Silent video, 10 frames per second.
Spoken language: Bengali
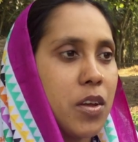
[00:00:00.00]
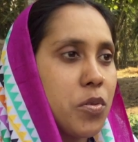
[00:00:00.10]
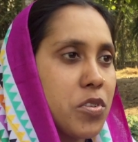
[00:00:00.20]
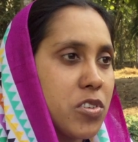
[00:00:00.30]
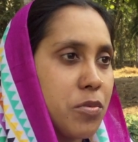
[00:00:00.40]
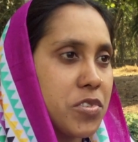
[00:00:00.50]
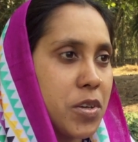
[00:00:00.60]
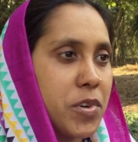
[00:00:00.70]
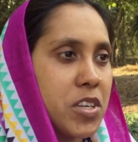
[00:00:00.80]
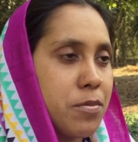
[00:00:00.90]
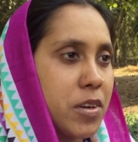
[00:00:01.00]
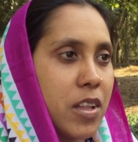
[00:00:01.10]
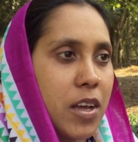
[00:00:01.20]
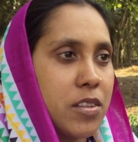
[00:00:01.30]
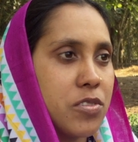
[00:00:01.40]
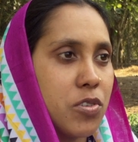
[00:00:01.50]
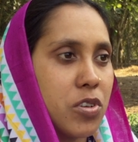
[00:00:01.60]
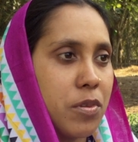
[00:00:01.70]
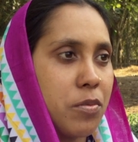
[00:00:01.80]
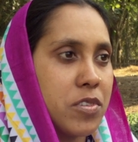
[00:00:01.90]
ওদের সমস্যা বেশিরভাগ দেখা দিয়েছিল
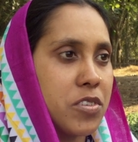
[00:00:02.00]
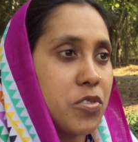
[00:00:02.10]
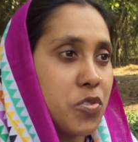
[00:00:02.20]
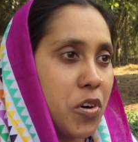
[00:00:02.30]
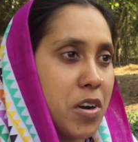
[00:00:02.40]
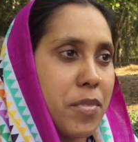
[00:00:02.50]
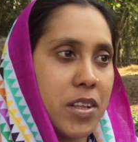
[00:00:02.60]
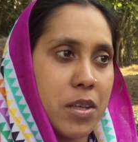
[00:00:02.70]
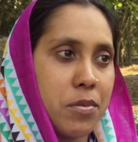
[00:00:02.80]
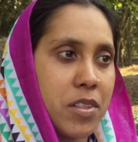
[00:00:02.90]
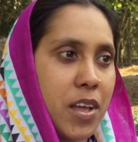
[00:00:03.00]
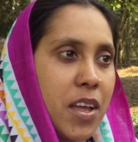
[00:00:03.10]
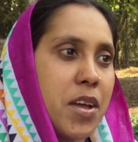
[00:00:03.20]
সবাই বলছে যে জ্বর মাথা ব্যথা